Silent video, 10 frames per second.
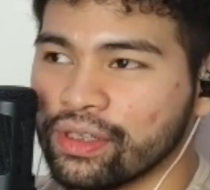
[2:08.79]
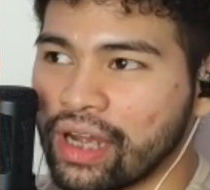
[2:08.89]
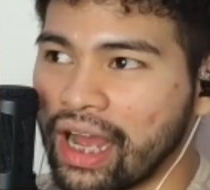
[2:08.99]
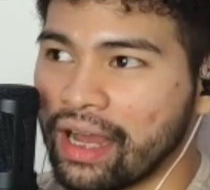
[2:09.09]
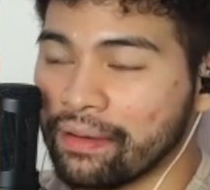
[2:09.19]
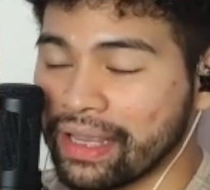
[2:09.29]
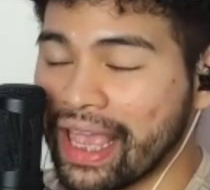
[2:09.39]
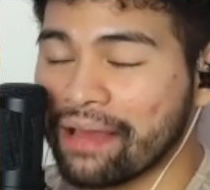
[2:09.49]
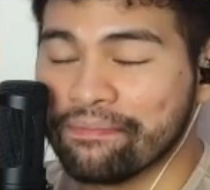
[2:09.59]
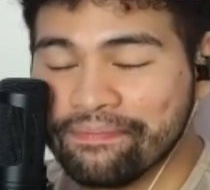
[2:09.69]
uh,
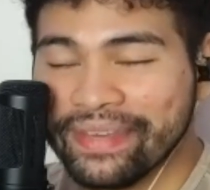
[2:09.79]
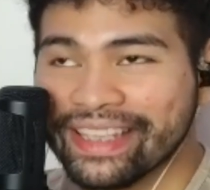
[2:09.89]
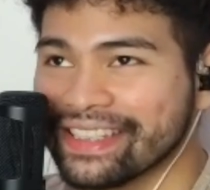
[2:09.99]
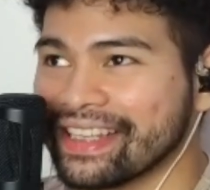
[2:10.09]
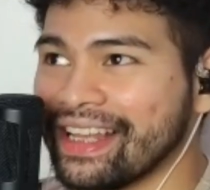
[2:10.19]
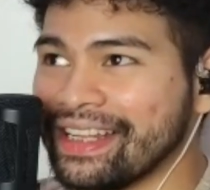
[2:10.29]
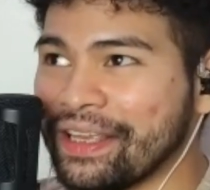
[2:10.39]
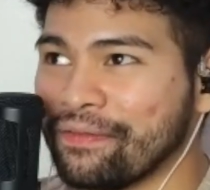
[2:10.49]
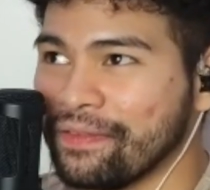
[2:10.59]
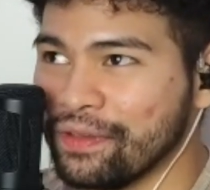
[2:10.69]
kaya minsan,
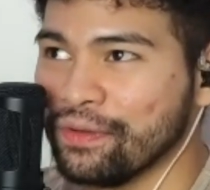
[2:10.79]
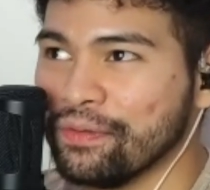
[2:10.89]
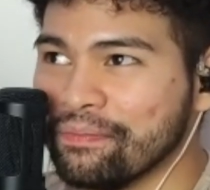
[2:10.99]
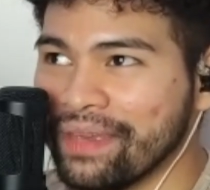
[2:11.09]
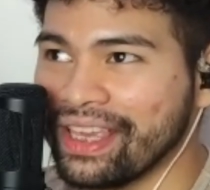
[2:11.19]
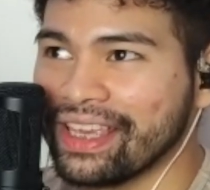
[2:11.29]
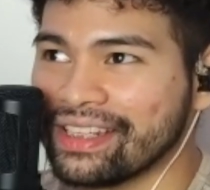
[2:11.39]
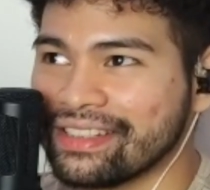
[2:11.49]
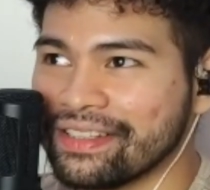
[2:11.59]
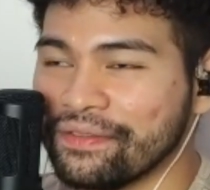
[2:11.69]
if you make it
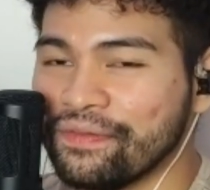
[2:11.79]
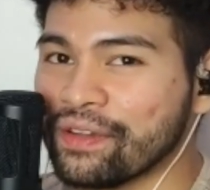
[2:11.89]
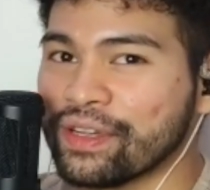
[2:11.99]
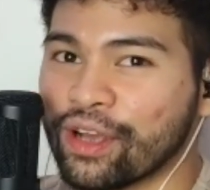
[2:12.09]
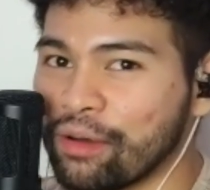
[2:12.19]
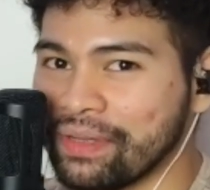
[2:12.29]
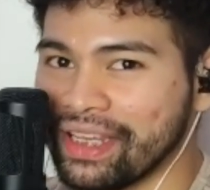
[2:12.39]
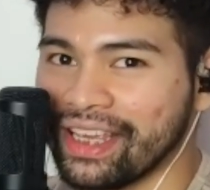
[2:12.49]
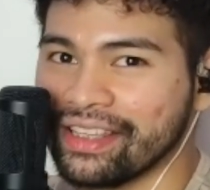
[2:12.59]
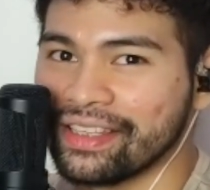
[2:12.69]
very
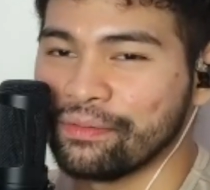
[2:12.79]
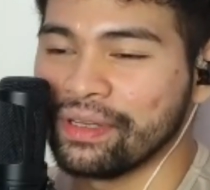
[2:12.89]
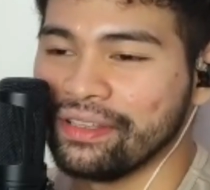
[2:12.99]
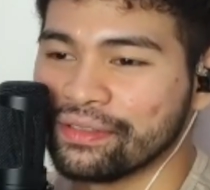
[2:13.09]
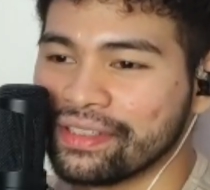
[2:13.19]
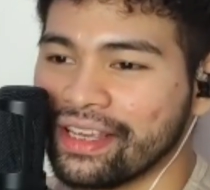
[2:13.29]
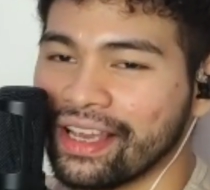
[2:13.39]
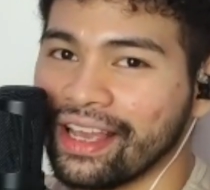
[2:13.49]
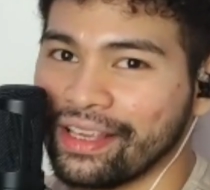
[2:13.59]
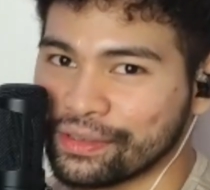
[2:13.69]
complicated when you sing
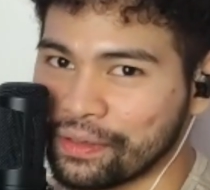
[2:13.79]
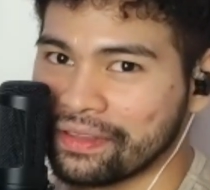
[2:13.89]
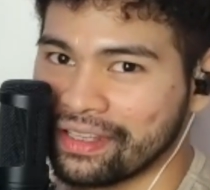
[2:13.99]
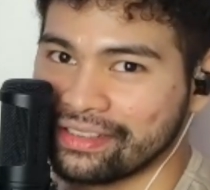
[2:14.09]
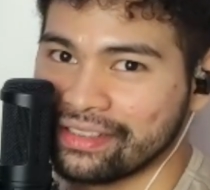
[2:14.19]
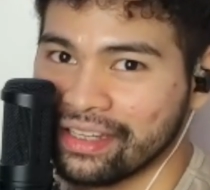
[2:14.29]
a song that